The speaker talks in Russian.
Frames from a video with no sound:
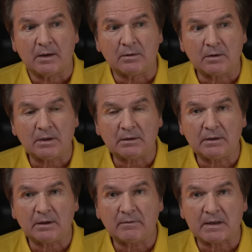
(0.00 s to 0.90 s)
Ну и где-то
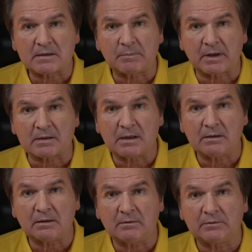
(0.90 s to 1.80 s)
на 20
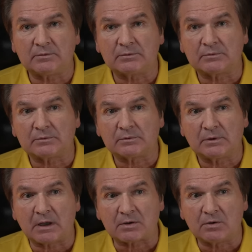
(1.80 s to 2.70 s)
процентов
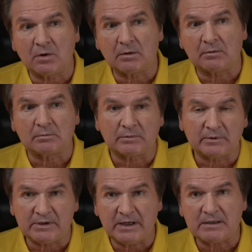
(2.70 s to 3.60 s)
должно,
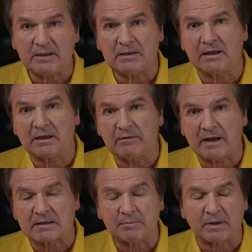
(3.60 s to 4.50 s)

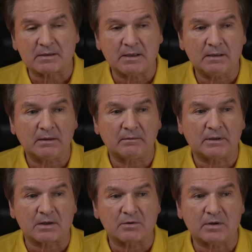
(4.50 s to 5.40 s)
10-20 процентов
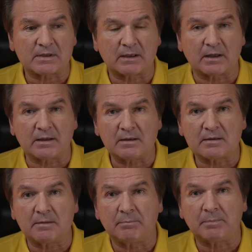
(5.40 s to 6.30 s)
должно
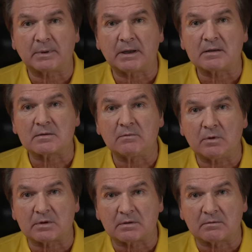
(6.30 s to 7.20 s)
сократиться
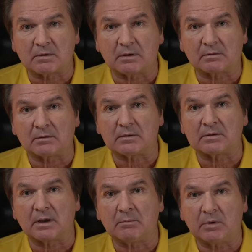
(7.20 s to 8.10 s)
производство, то
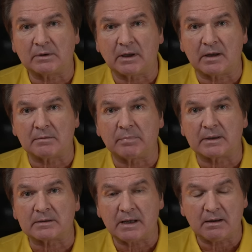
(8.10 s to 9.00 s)
есть работа
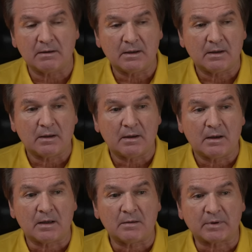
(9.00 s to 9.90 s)
НПЗ
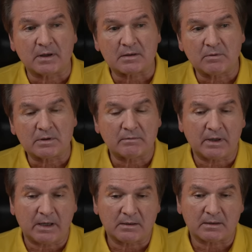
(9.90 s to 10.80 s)
и производство
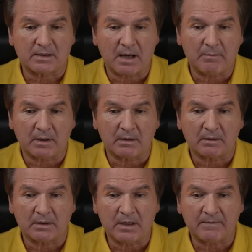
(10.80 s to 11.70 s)
этих
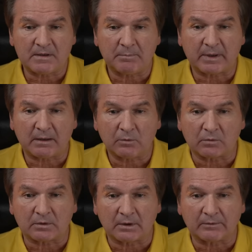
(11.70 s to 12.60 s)
самых
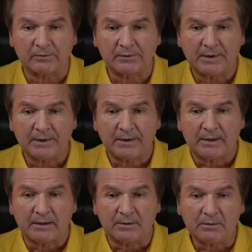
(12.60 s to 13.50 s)
нефтепродуктов.
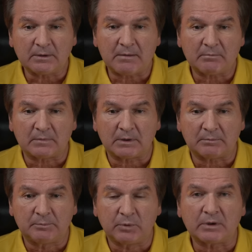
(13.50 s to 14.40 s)
Ну там
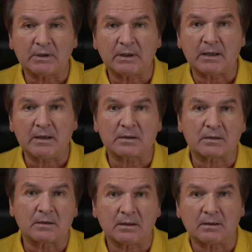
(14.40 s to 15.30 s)
Путин,
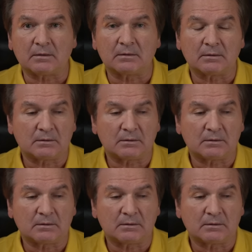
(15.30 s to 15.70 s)
конечно,